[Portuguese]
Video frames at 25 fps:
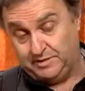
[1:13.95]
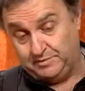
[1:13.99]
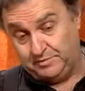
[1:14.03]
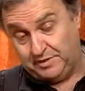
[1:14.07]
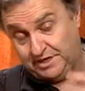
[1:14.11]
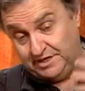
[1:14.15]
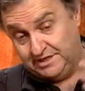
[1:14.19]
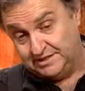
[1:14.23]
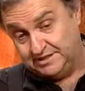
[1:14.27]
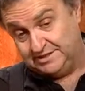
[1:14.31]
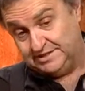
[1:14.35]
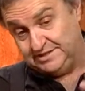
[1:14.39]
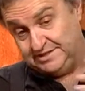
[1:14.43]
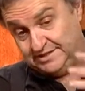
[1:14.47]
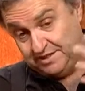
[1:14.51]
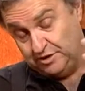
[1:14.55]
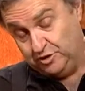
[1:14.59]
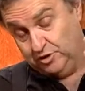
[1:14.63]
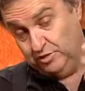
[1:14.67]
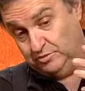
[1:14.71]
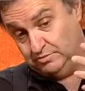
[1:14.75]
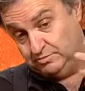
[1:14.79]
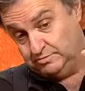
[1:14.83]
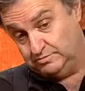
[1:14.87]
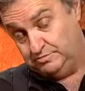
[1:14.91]

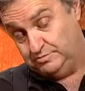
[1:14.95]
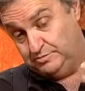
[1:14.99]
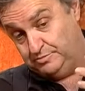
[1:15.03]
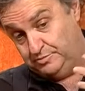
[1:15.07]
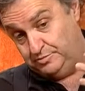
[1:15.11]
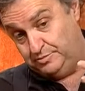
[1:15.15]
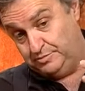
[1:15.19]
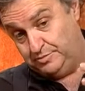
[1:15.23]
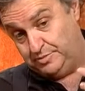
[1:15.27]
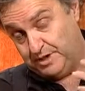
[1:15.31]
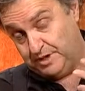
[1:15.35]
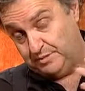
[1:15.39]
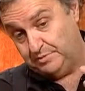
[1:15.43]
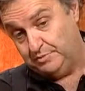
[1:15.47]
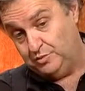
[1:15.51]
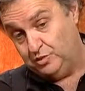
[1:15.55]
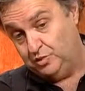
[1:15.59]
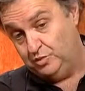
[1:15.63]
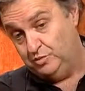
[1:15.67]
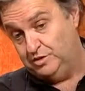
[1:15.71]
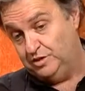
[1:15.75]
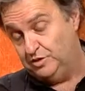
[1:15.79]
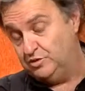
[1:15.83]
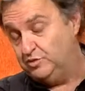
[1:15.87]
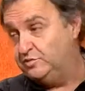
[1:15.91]
apareceu para
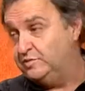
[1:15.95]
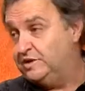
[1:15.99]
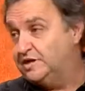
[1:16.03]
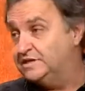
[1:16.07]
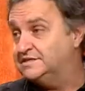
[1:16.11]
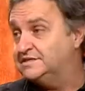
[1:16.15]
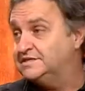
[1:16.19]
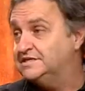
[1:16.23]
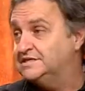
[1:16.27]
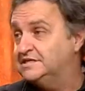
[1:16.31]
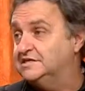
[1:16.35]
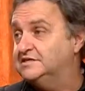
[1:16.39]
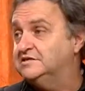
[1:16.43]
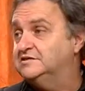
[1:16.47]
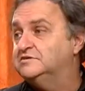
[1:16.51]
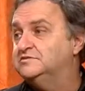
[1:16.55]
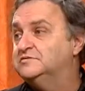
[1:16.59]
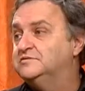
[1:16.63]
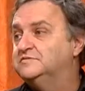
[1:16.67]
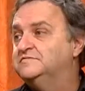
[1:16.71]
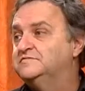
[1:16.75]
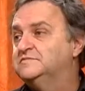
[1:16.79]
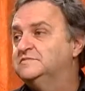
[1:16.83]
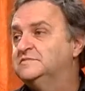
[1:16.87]
público mais cedo.